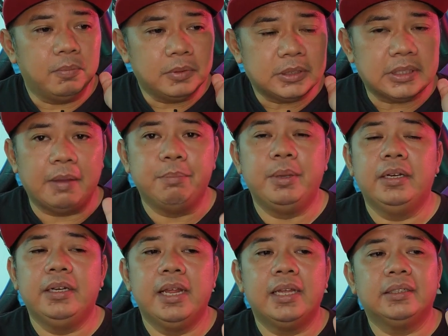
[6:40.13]

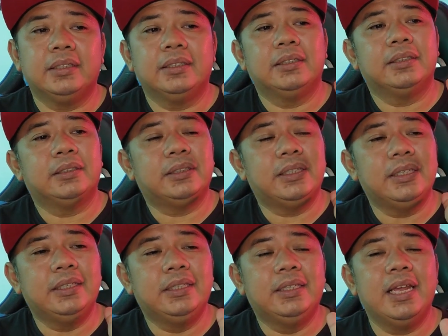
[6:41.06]
stabil dan
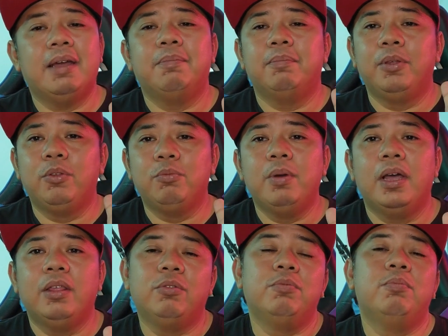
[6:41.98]
tidak
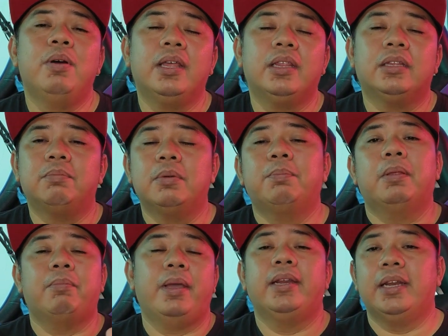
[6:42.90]
berubah-ubah ritme
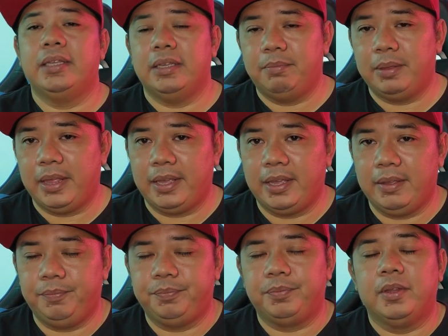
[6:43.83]
permainannya
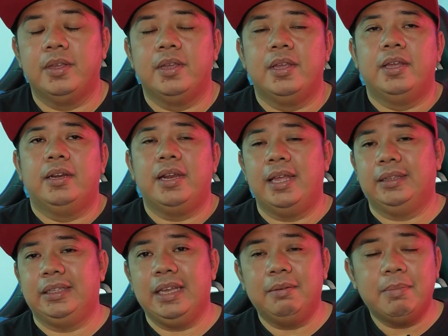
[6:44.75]
mereka
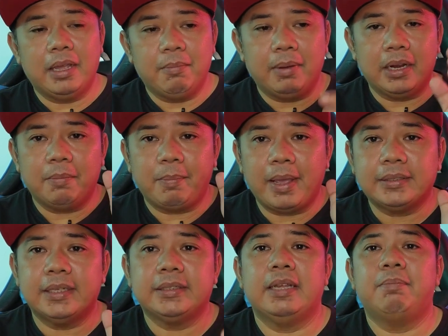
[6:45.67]
Nah, tinggal bagaimana
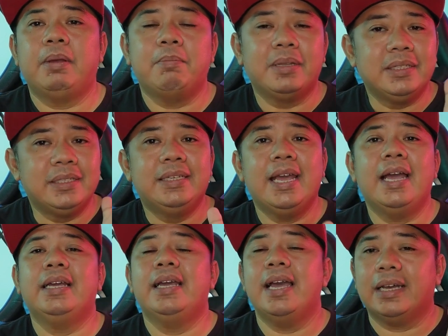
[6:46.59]
PSS Sleman
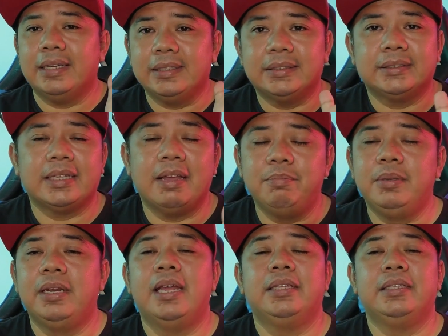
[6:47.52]
menjaga
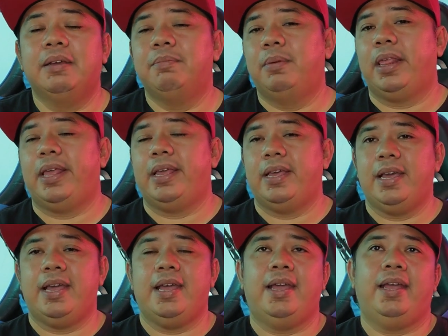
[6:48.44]
kestabilannya
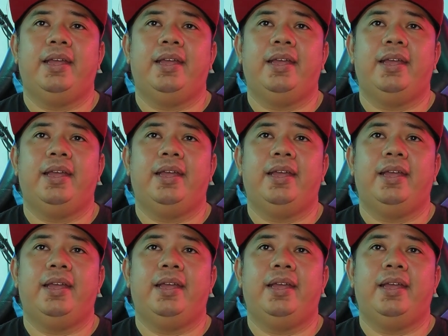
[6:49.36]
mereka.